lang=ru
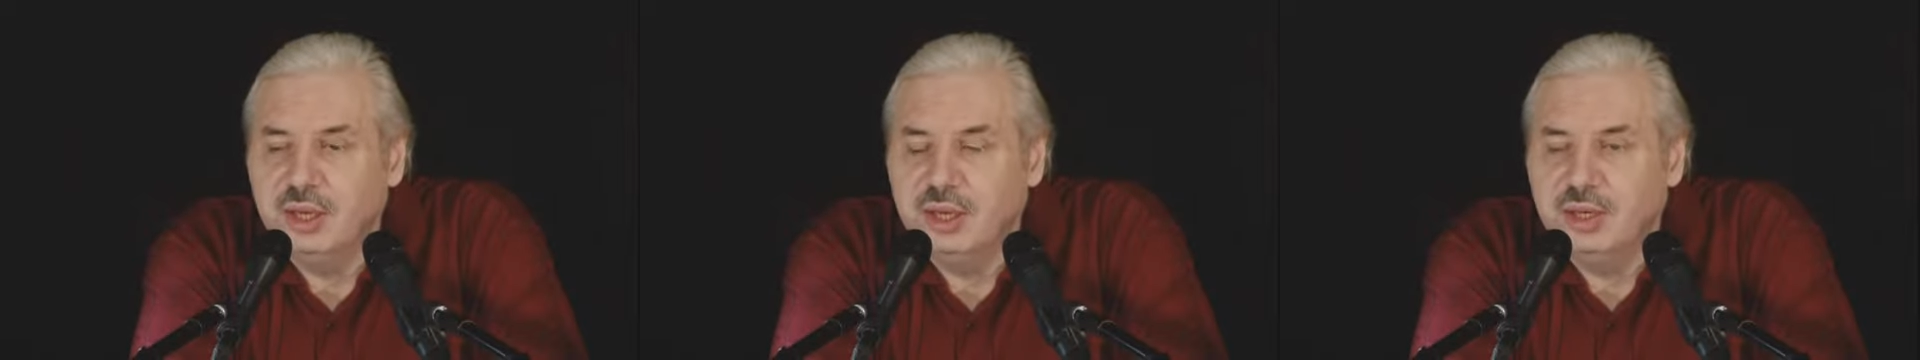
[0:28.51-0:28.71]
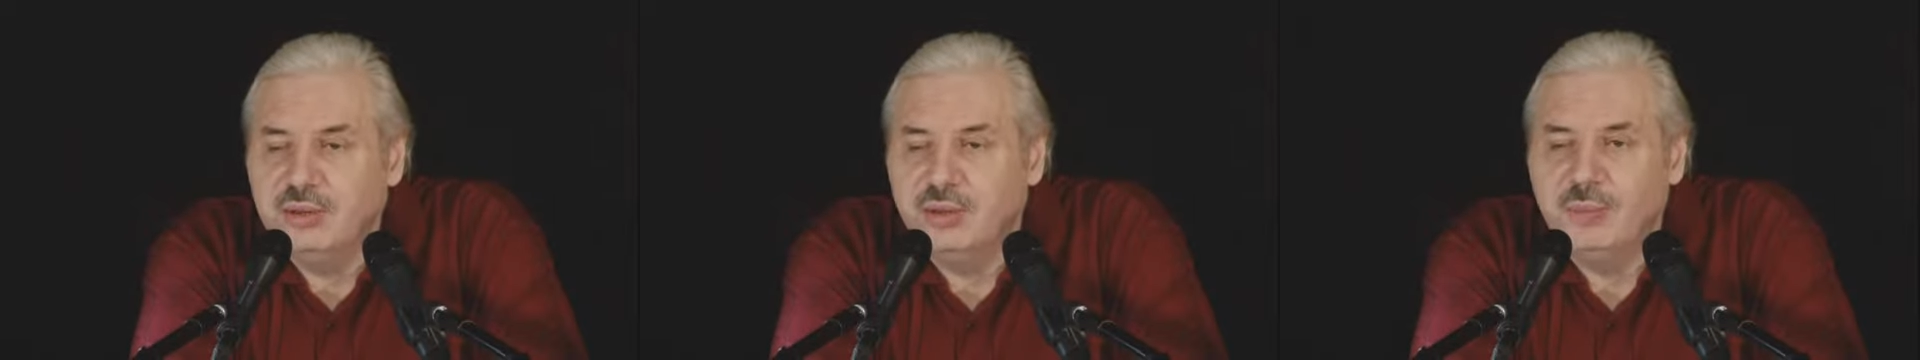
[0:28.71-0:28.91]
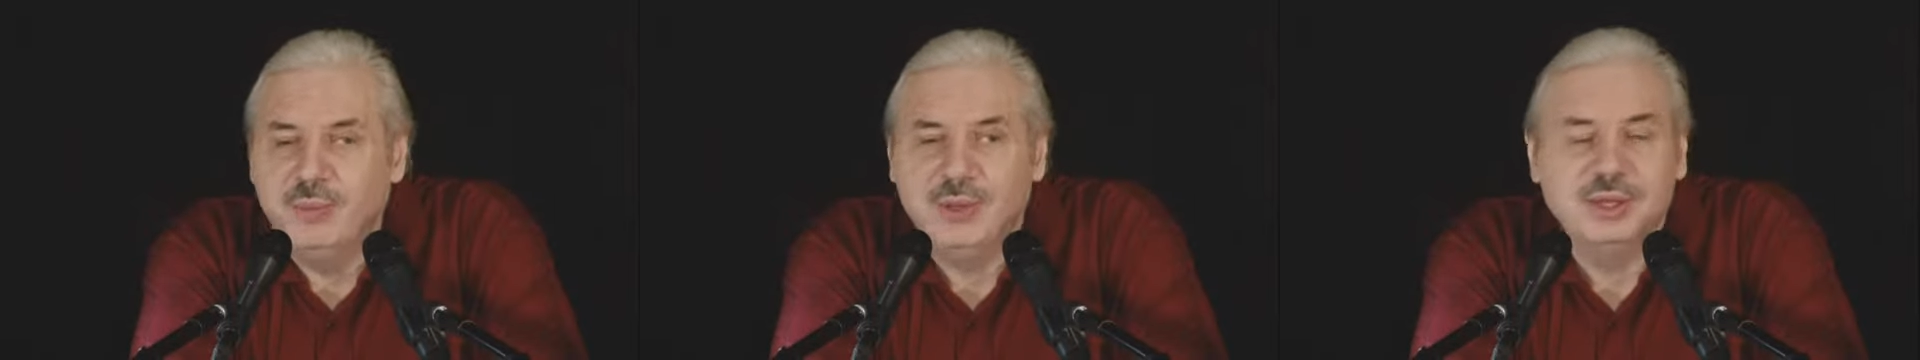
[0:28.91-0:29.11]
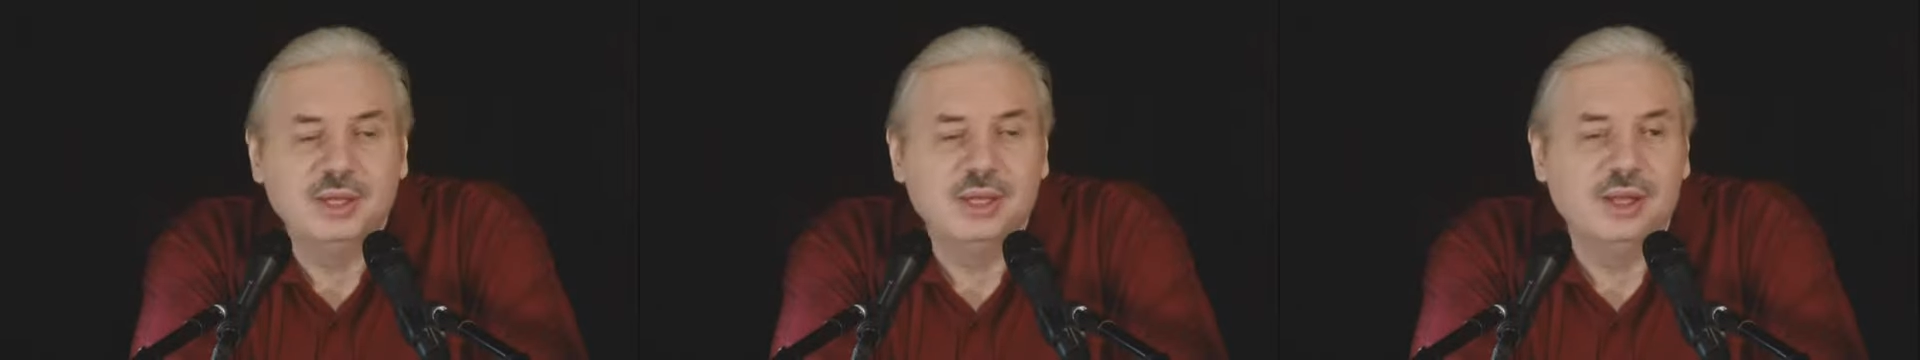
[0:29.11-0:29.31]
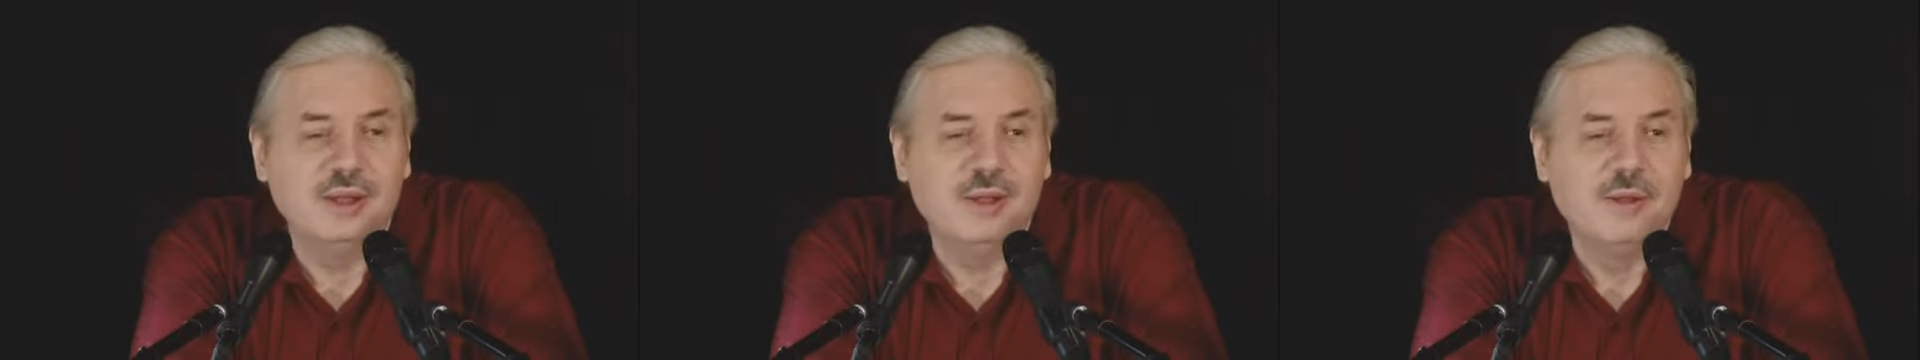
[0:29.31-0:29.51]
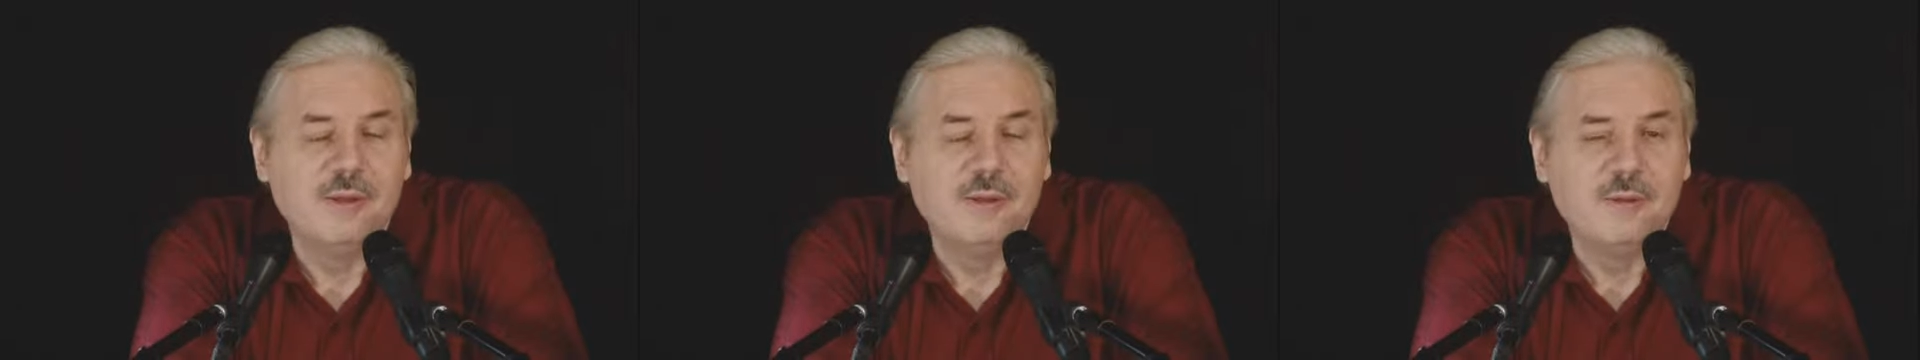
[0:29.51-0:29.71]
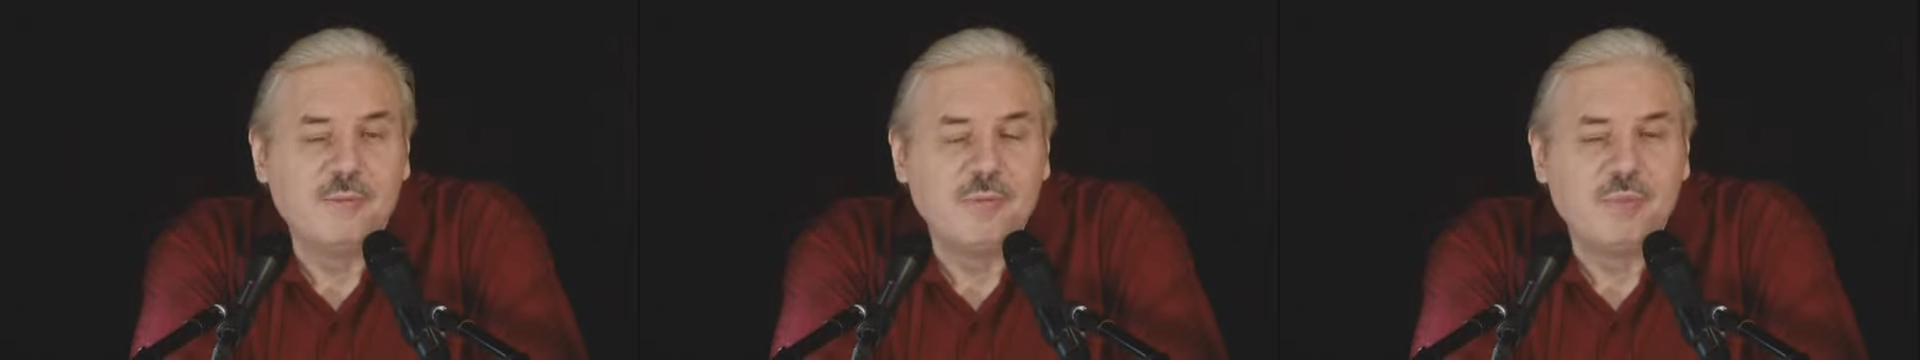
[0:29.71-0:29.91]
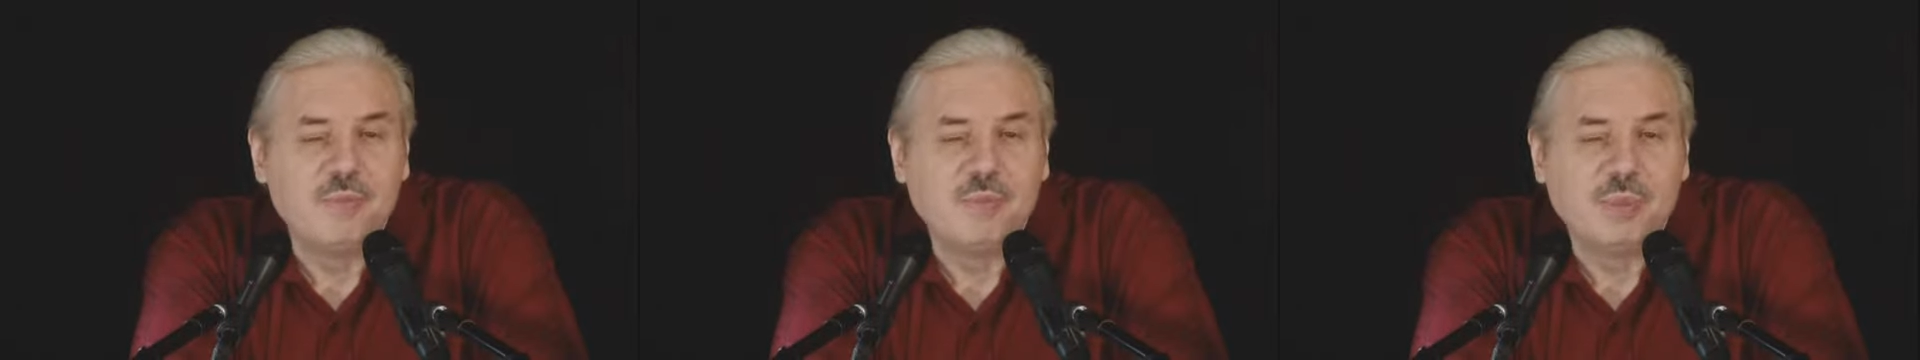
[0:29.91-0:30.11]
Но опять-таки,
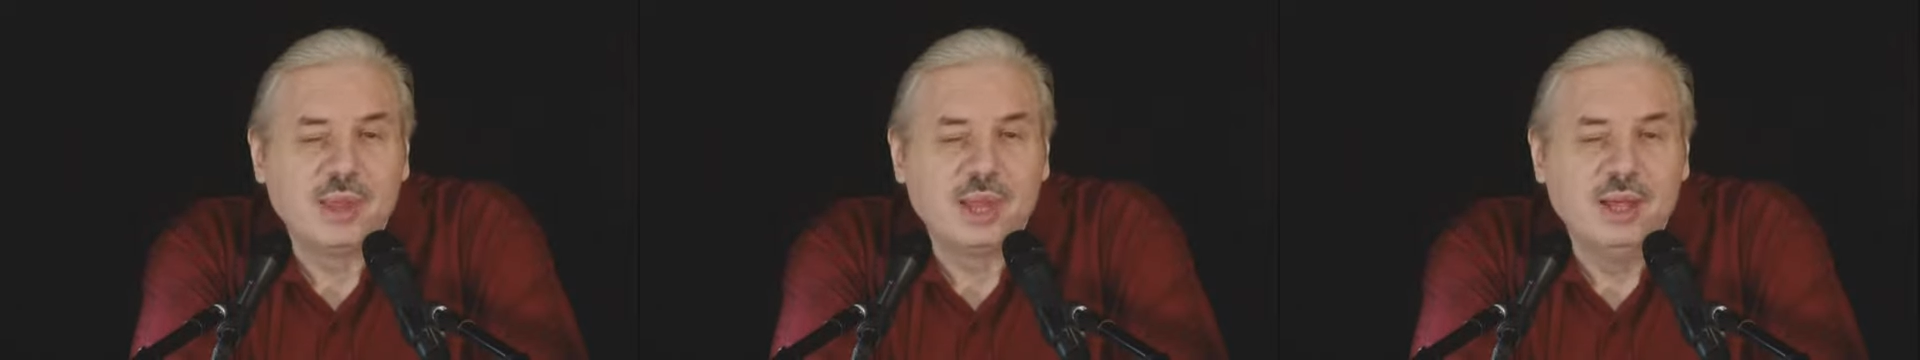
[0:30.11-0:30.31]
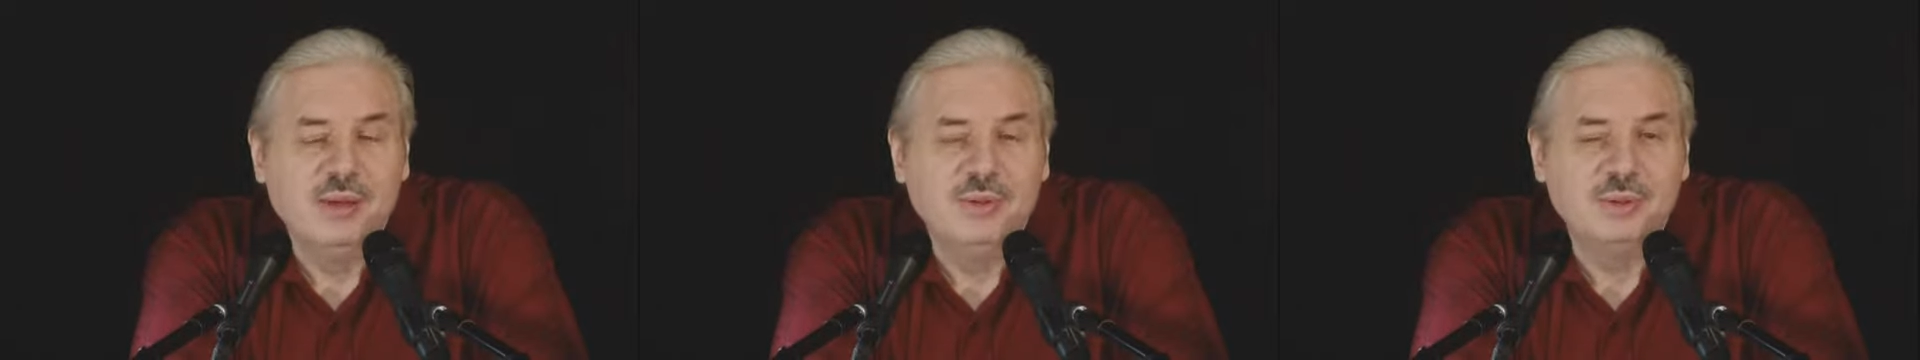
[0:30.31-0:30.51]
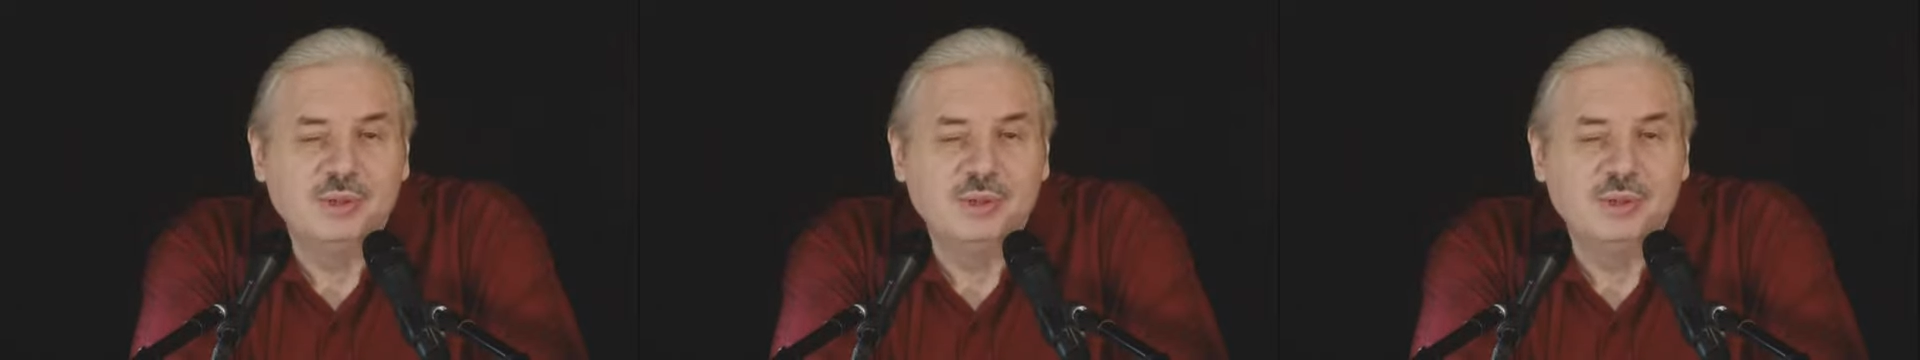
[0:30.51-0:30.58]
вот